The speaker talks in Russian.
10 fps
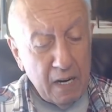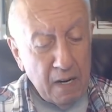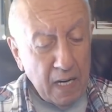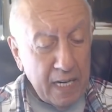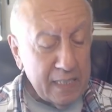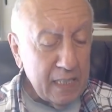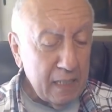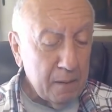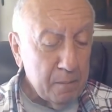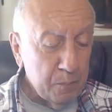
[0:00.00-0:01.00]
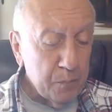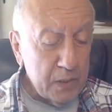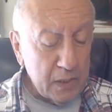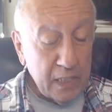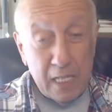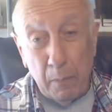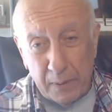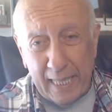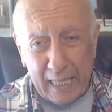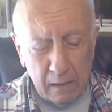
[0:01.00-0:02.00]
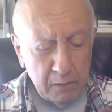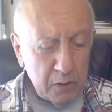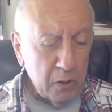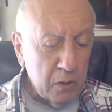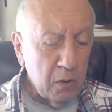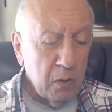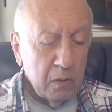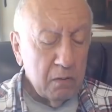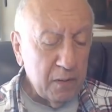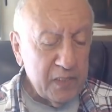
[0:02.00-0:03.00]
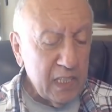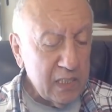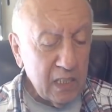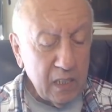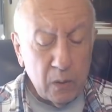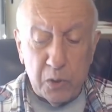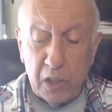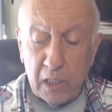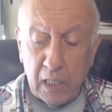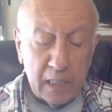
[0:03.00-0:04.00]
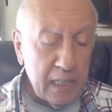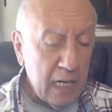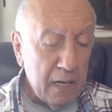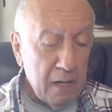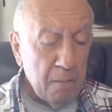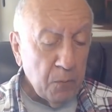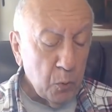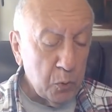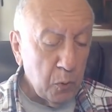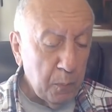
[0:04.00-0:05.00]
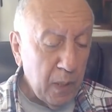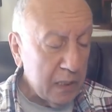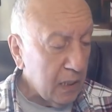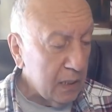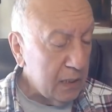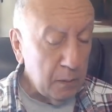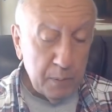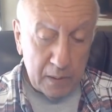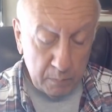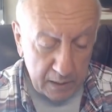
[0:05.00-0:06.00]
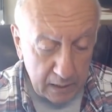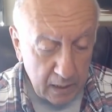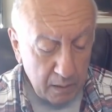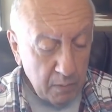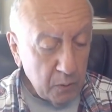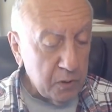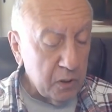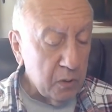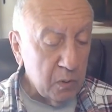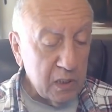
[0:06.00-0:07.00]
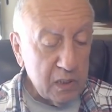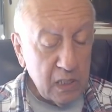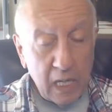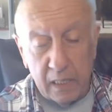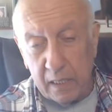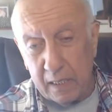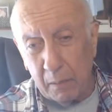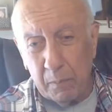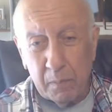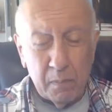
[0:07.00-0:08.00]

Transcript: это, так сказать, не обязательно ведет, но во всех тех случаях, когда узурпаторы типа там Гитлера, Мао Сталина, там,